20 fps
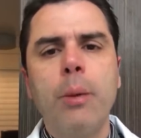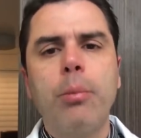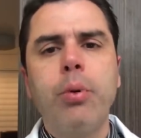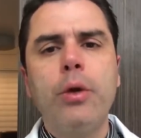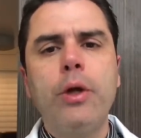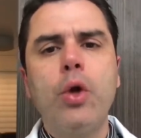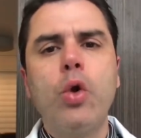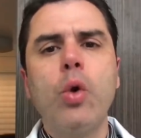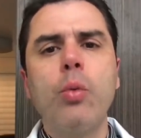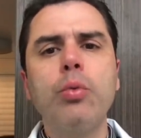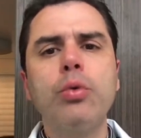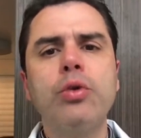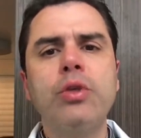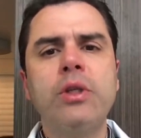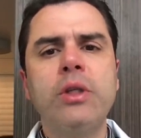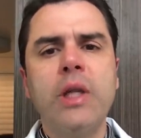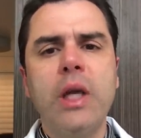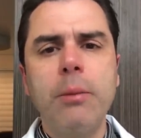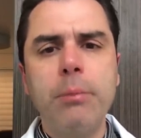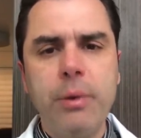porque como
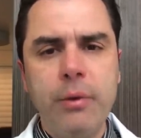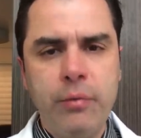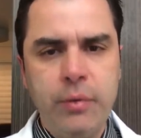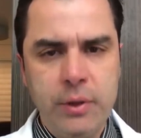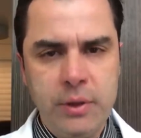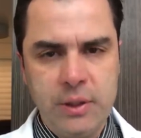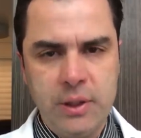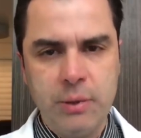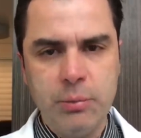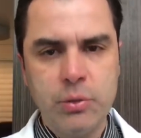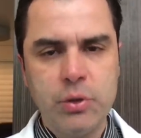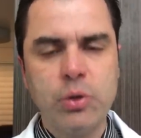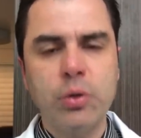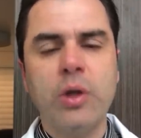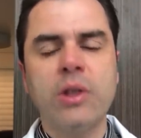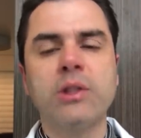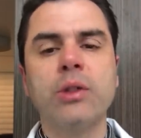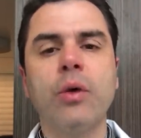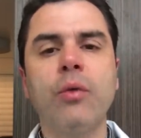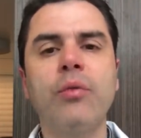sempre frisamos,
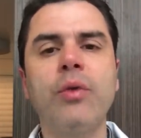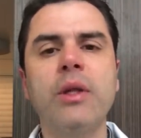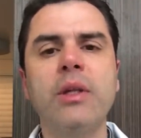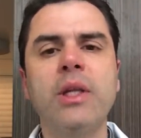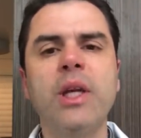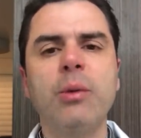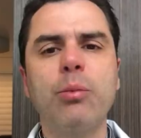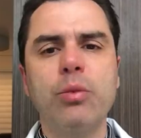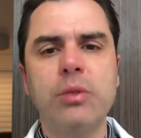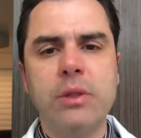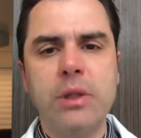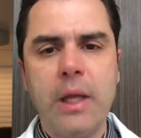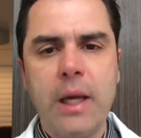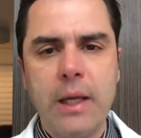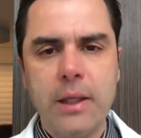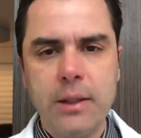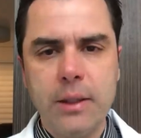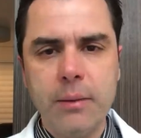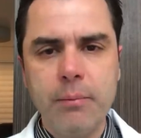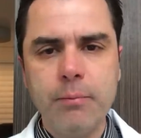nós não vendemos
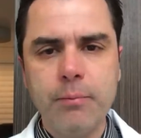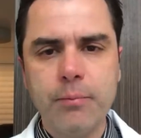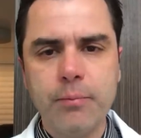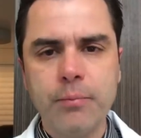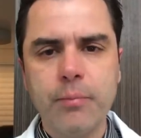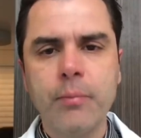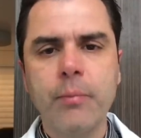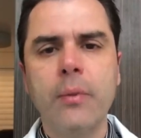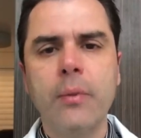nada,